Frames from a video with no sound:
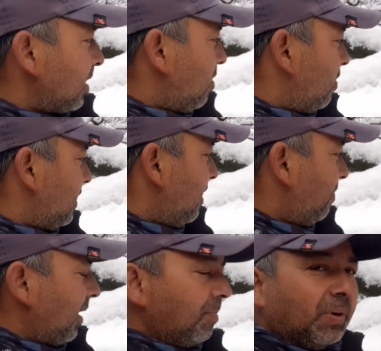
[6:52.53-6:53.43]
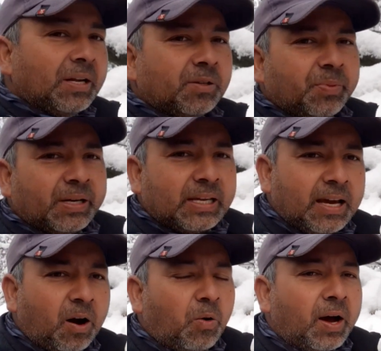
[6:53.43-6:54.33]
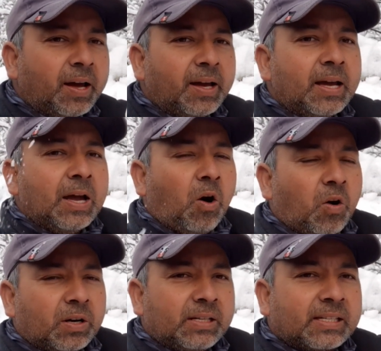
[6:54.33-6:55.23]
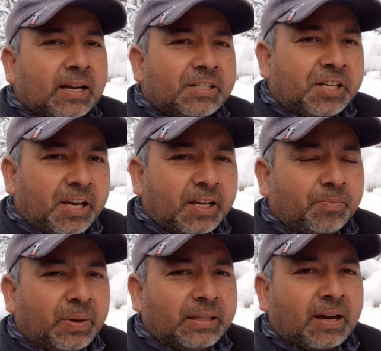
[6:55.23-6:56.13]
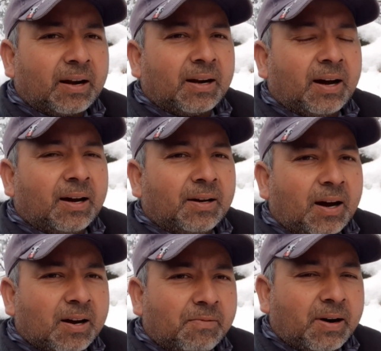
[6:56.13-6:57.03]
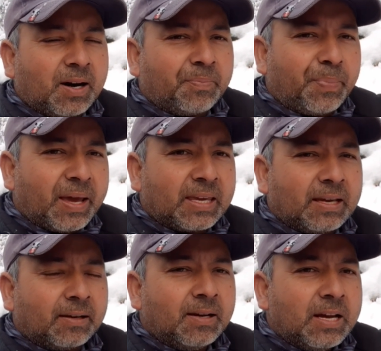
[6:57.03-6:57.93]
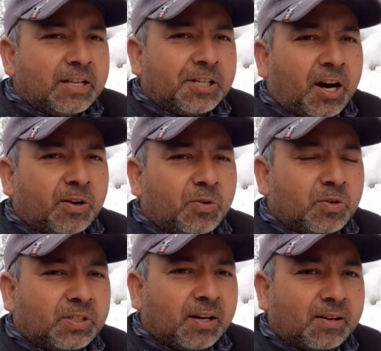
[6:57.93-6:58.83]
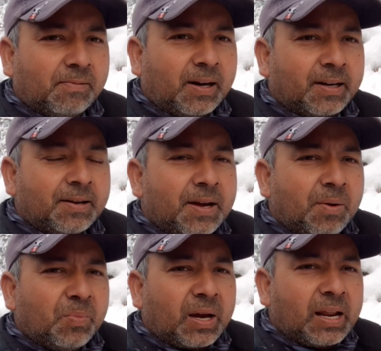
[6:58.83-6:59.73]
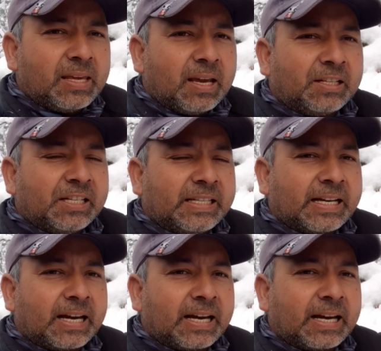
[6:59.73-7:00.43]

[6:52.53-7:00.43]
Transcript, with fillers: और ये मैंने मैनेजमेंट किया हुआ है और इसका छेद बंद करना अखबार पैकिंग चारों ओर से अखबार वगैरह ये चीज़ें